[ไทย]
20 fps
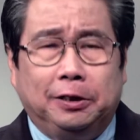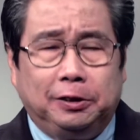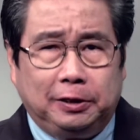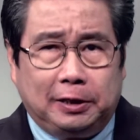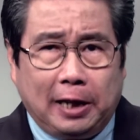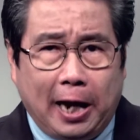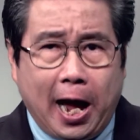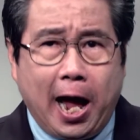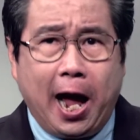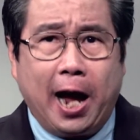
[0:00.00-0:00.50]
แย
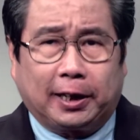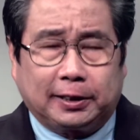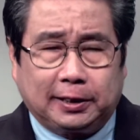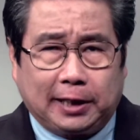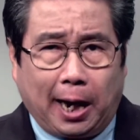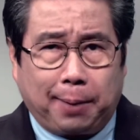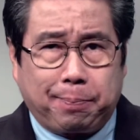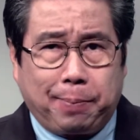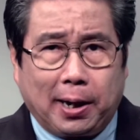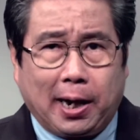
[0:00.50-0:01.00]
กจา
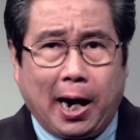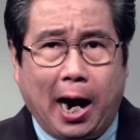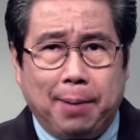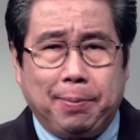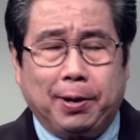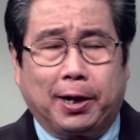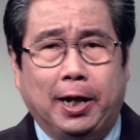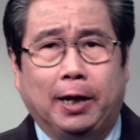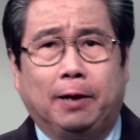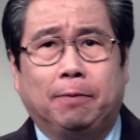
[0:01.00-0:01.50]
กพระกายพ
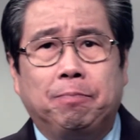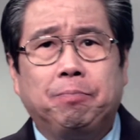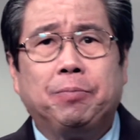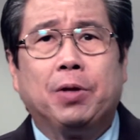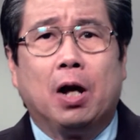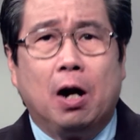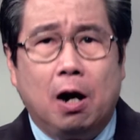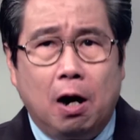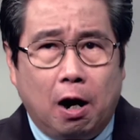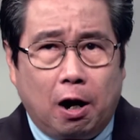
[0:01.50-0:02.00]
ระคิด
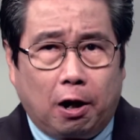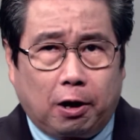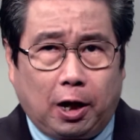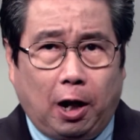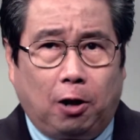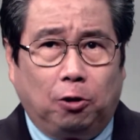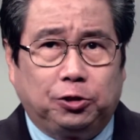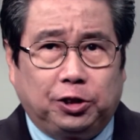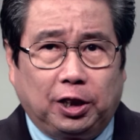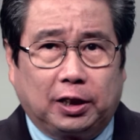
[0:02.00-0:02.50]
เรา
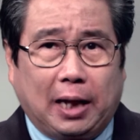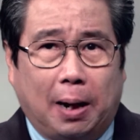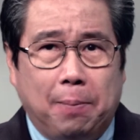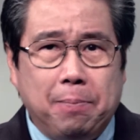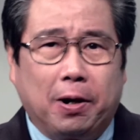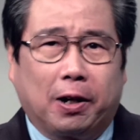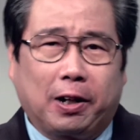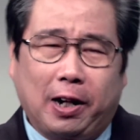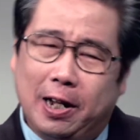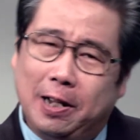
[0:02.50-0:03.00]
จะทำ
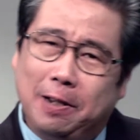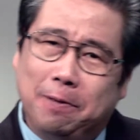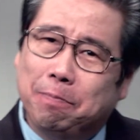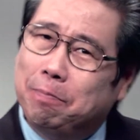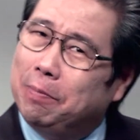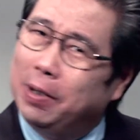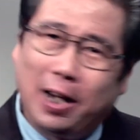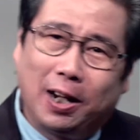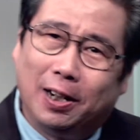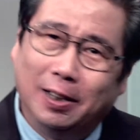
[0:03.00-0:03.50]
อะไร
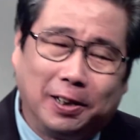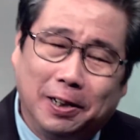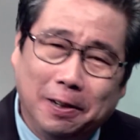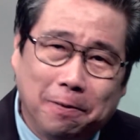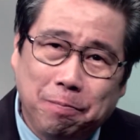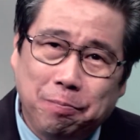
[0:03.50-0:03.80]
ไม่ได้เลย